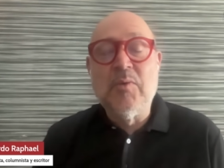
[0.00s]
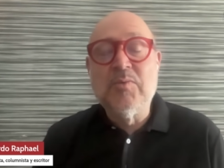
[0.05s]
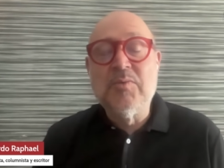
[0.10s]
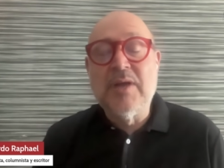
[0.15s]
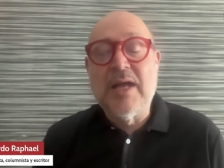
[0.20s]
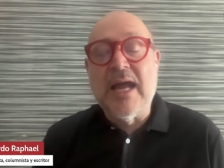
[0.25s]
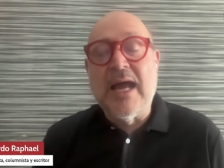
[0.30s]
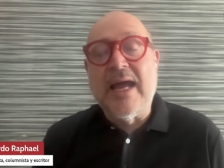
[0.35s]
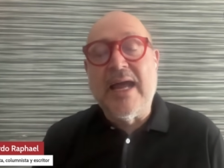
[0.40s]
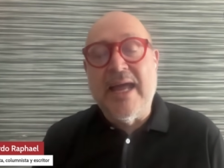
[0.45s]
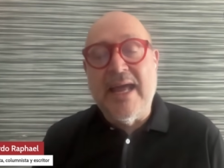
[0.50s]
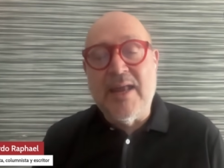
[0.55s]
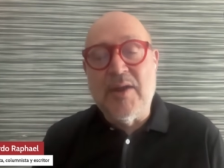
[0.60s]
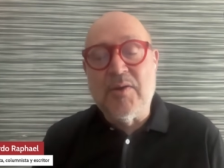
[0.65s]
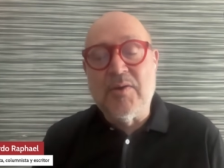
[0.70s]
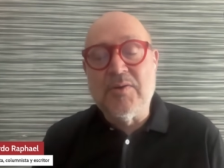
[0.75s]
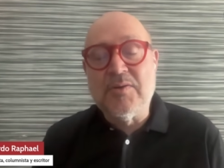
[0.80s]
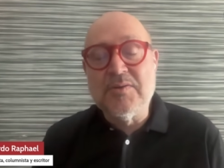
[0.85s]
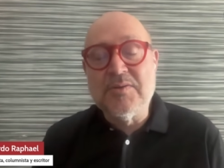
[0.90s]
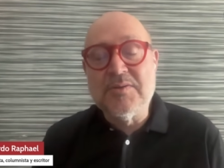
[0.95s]
a un
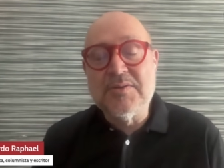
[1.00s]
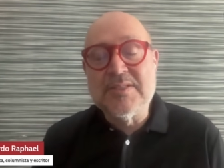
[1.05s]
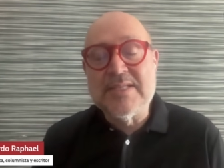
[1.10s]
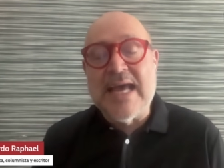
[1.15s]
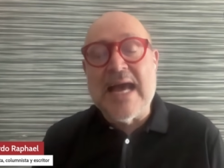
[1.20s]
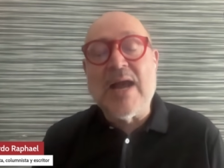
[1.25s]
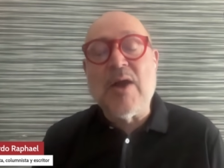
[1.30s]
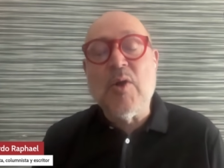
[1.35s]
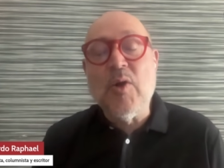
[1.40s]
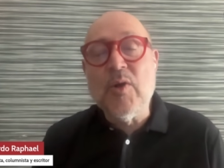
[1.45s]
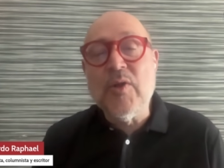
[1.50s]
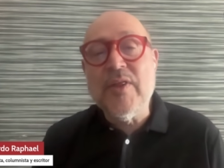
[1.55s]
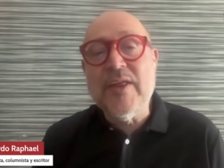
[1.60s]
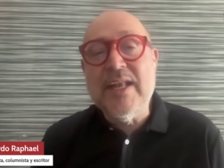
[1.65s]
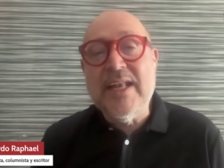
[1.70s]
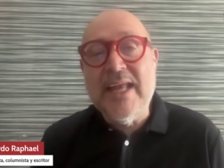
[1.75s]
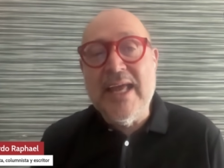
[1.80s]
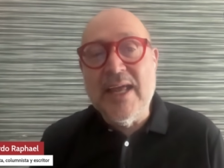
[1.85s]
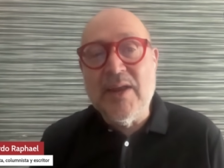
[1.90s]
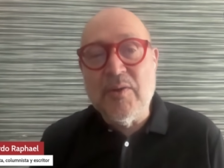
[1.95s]
cajero,
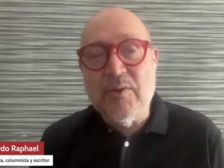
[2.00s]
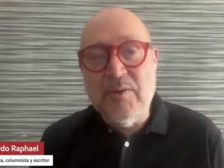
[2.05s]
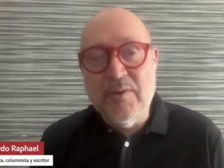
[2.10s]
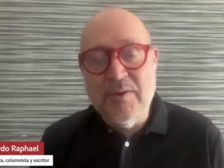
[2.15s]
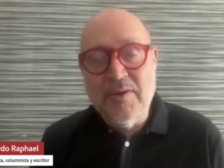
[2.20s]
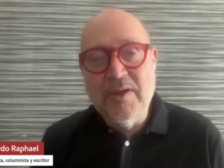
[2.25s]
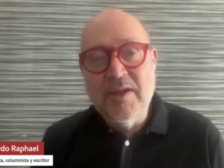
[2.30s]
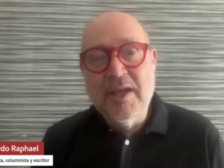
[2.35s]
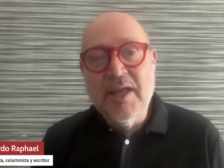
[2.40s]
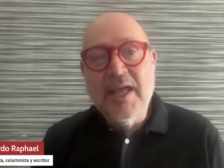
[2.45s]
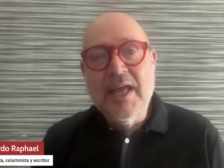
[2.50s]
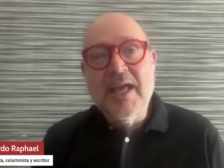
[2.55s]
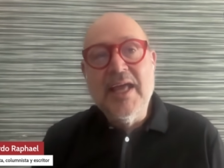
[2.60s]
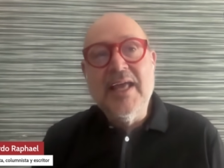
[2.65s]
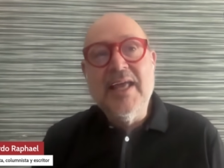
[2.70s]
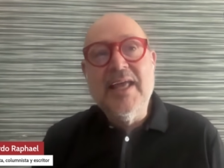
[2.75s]
sacó dinero